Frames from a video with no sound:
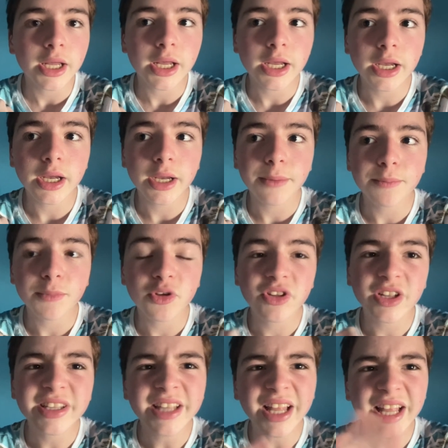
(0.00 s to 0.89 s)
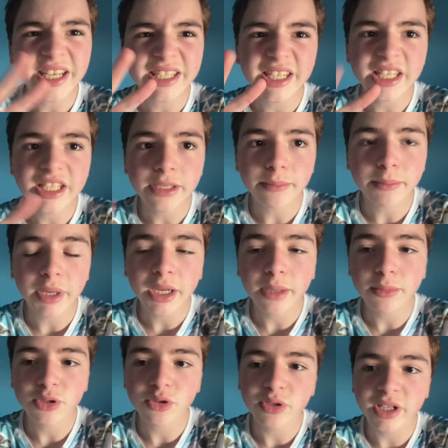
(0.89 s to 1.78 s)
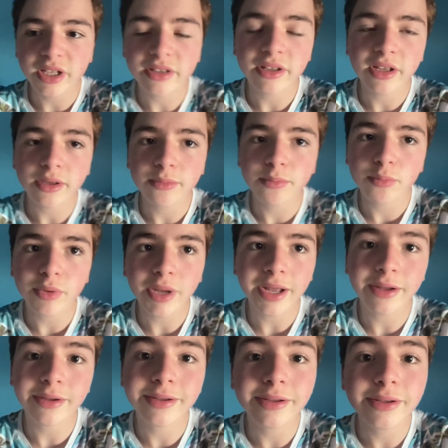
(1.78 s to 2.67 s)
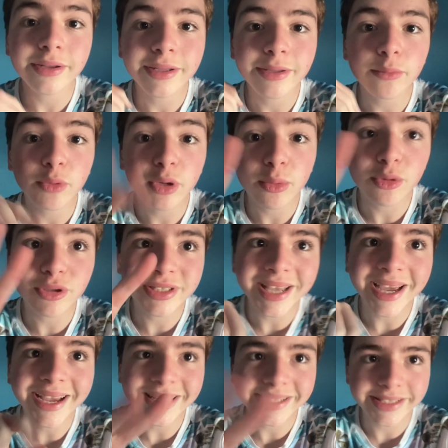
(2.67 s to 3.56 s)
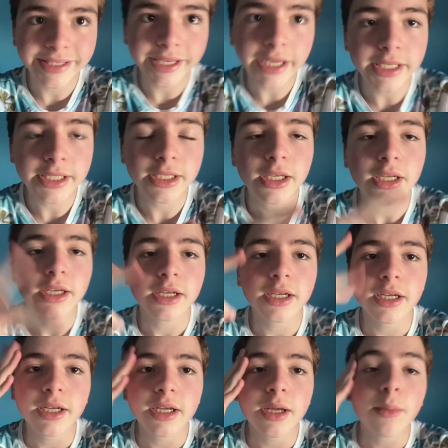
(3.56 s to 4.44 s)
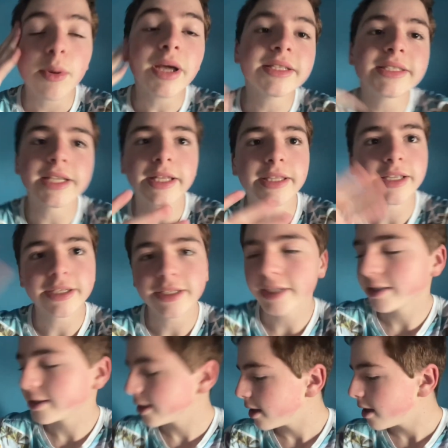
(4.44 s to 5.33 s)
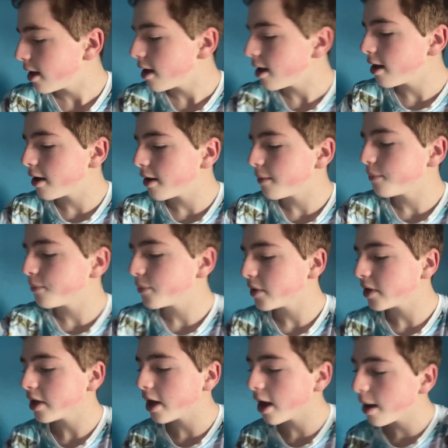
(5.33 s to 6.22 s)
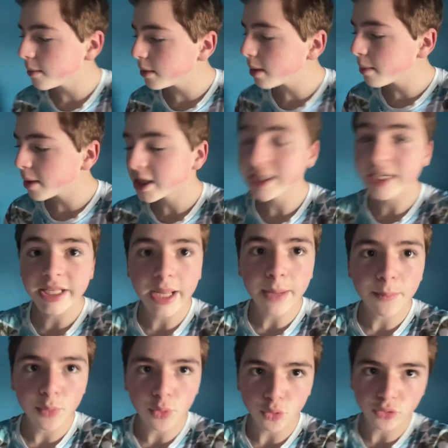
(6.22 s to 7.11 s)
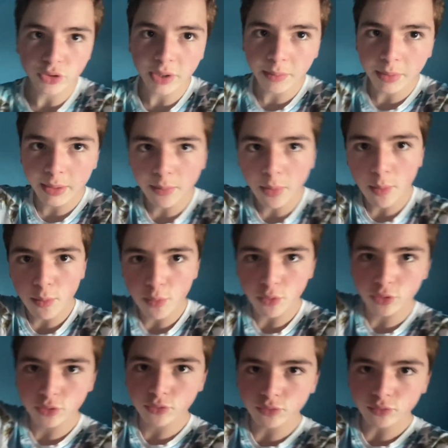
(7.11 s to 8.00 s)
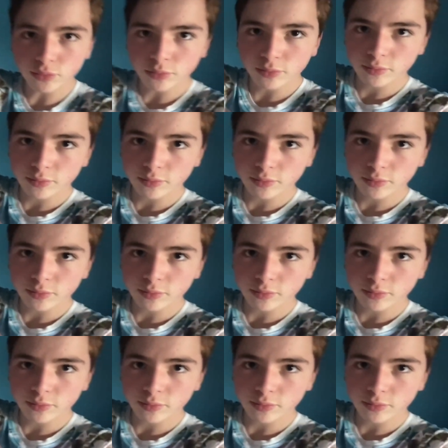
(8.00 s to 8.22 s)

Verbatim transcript: Um, eu tenho que estar lá às 7h30, mas eu ainda tenho, é que o meu irmão sai às 6h etc, gente. Um, a minha mala já está pronta para ir para o Porto.